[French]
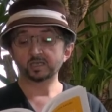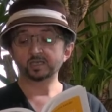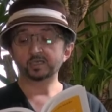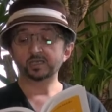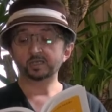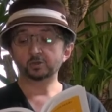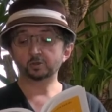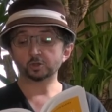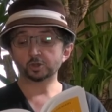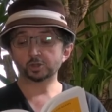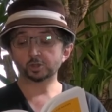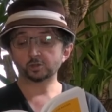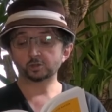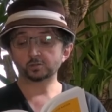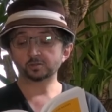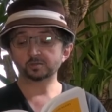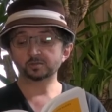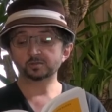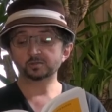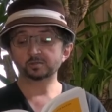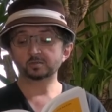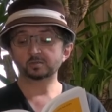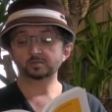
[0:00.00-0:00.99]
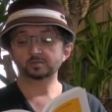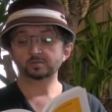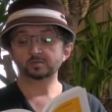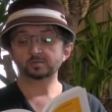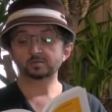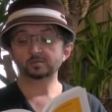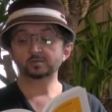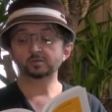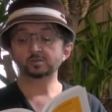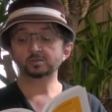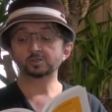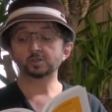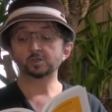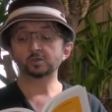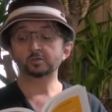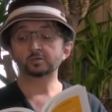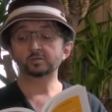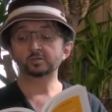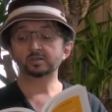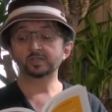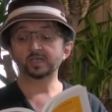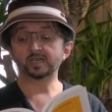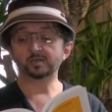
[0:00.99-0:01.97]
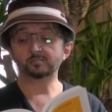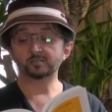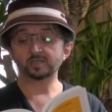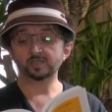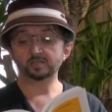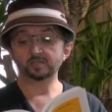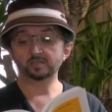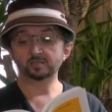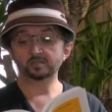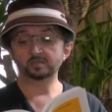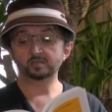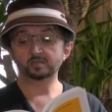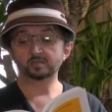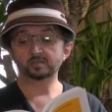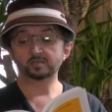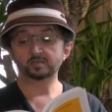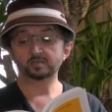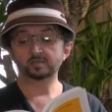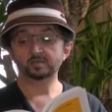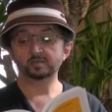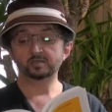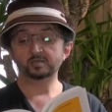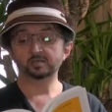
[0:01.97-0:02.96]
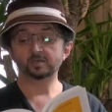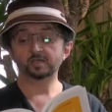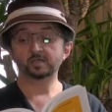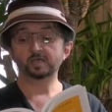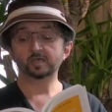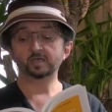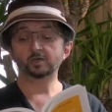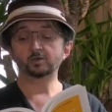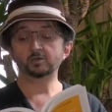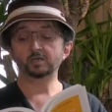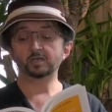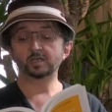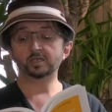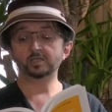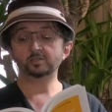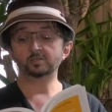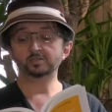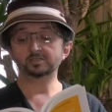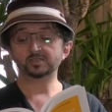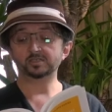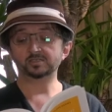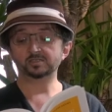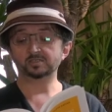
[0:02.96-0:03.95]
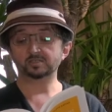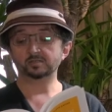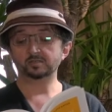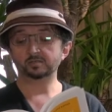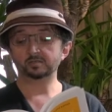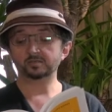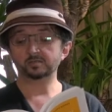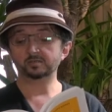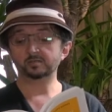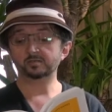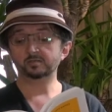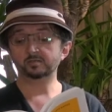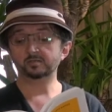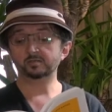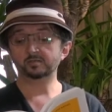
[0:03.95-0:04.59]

Quelque chose se termine et renaît de ses cendres.